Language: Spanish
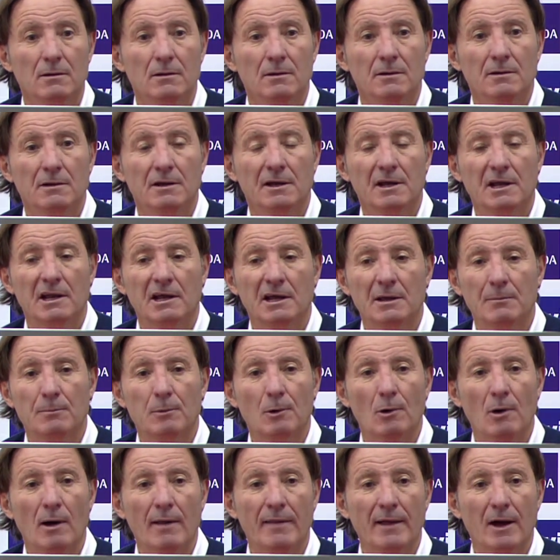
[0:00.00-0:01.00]
y que el
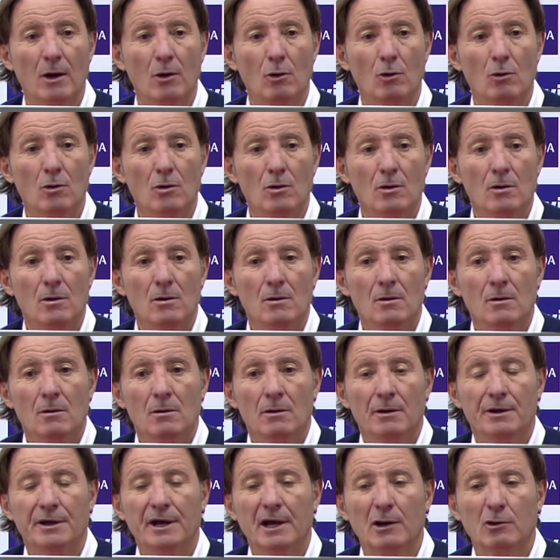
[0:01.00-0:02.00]
equipo ha dado
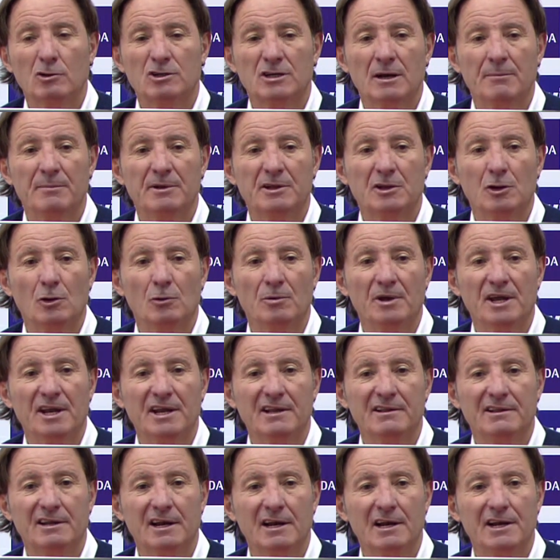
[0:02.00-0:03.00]
Hígalo se ha metido bien
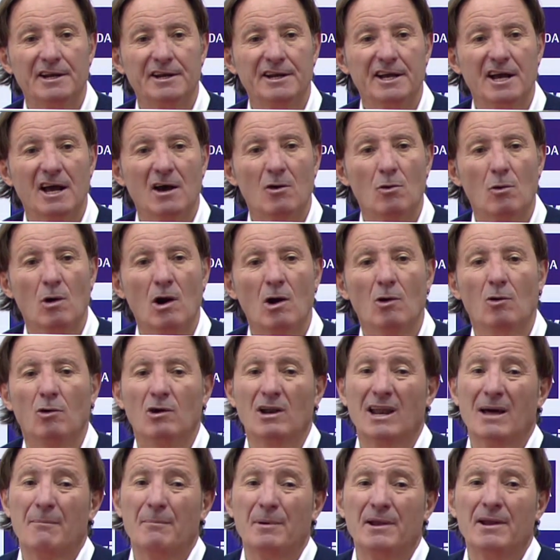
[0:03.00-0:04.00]
entre líneas, ha jugado.
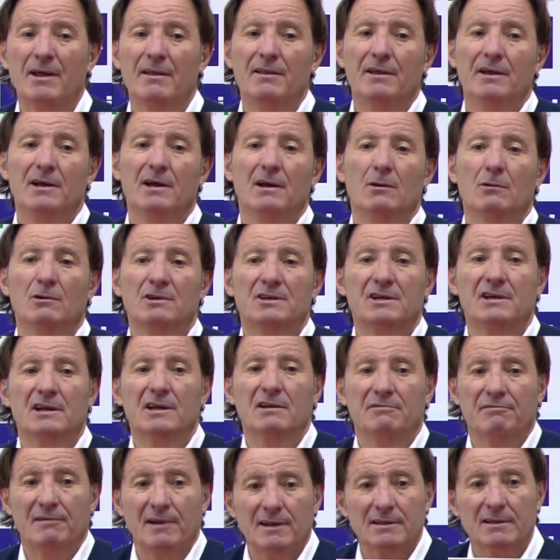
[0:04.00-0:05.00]
La pena de Hígalo es que le
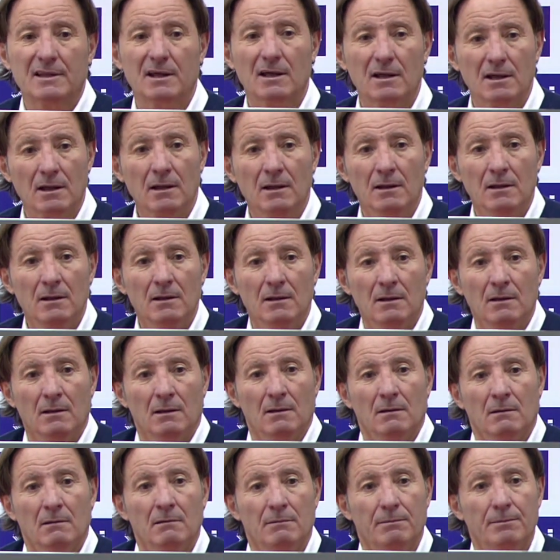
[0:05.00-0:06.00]
falta.
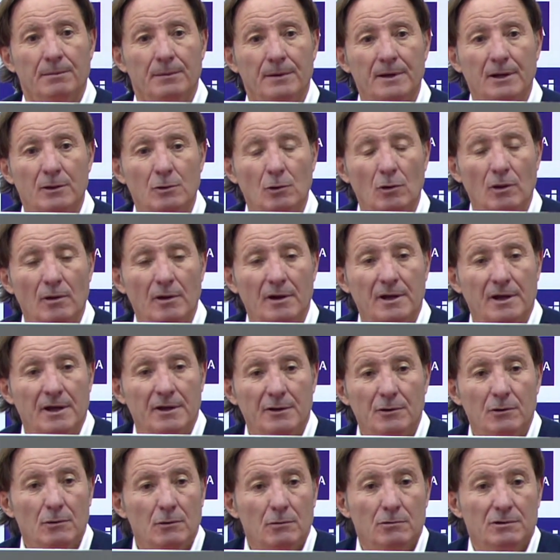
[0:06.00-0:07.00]
Que, que
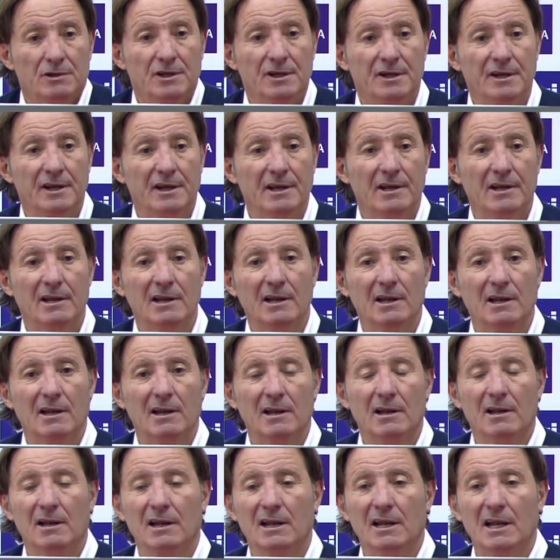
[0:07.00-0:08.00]
no tiene
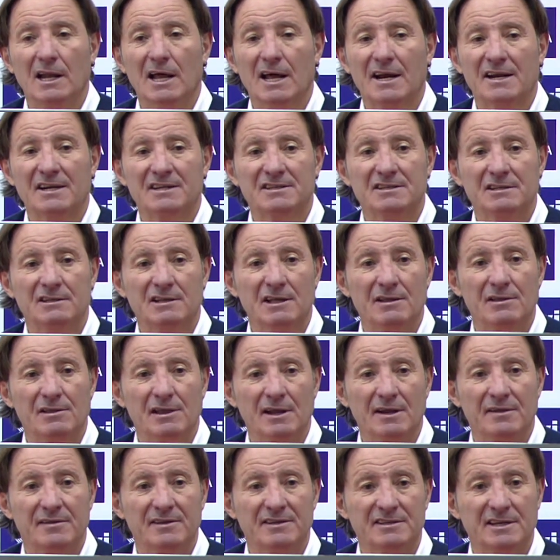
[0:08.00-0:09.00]
la resistencia
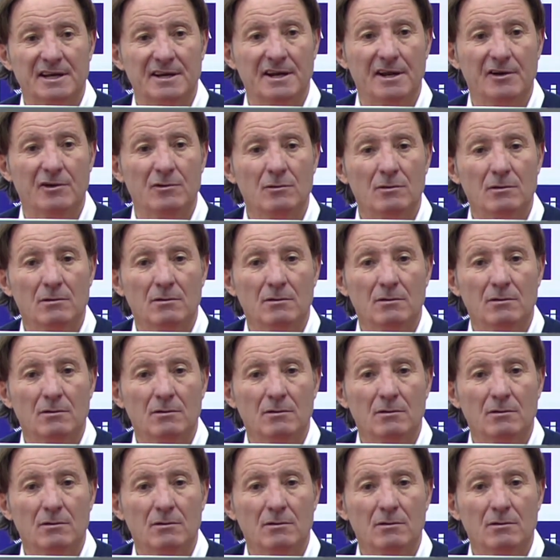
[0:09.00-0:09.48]
necesaria, ¿no?